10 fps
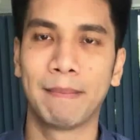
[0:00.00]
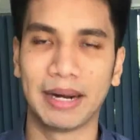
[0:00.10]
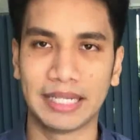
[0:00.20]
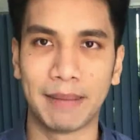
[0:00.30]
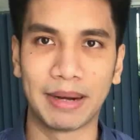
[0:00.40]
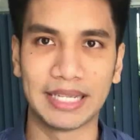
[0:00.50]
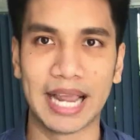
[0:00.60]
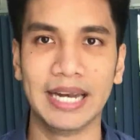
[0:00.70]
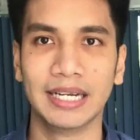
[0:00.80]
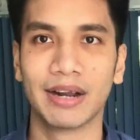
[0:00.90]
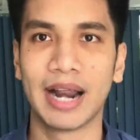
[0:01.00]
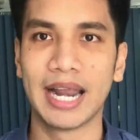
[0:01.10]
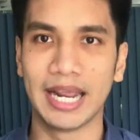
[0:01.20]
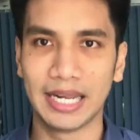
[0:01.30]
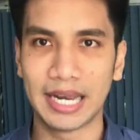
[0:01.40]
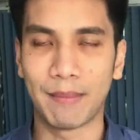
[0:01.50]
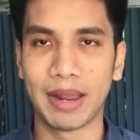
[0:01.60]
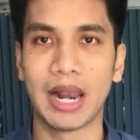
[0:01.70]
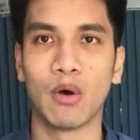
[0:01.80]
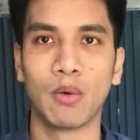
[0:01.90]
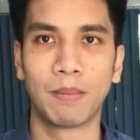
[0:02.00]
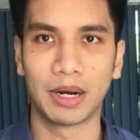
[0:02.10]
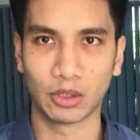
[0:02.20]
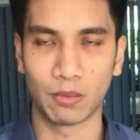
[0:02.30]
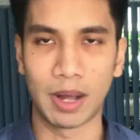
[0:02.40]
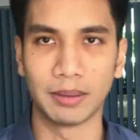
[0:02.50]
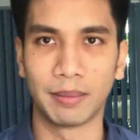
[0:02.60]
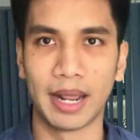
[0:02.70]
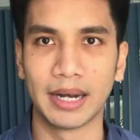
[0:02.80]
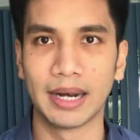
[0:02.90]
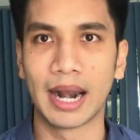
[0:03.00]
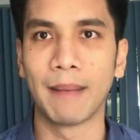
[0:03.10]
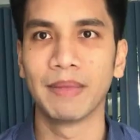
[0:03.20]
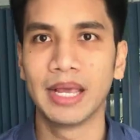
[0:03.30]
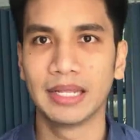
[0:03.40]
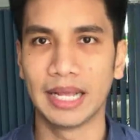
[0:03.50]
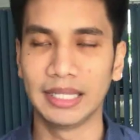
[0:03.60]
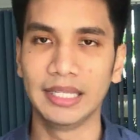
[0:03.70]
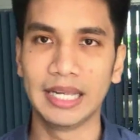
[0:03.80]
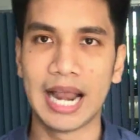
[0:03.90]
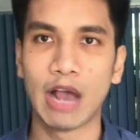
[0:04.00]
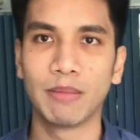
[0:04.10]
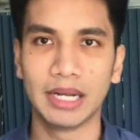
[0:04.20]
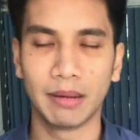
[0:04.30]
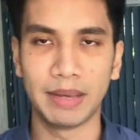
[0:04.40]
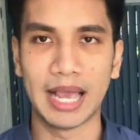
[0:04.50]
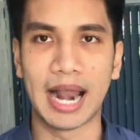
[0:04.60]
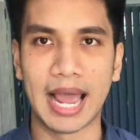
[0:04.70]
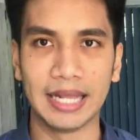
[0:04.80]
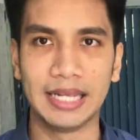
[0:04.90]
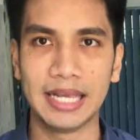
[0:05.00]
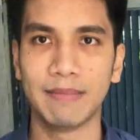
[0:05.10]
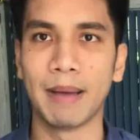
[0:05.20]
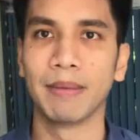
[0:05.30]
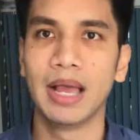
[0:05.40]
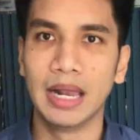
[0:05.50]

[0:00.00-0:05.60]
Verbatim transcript: ปัจจัยปัจจัยหนึ่งเท่านั้นเองที่ทำให้เราประสบความสำเร็จนะครับ แต่จริง ๆแล้วมันยังมีอะไรที่แบบ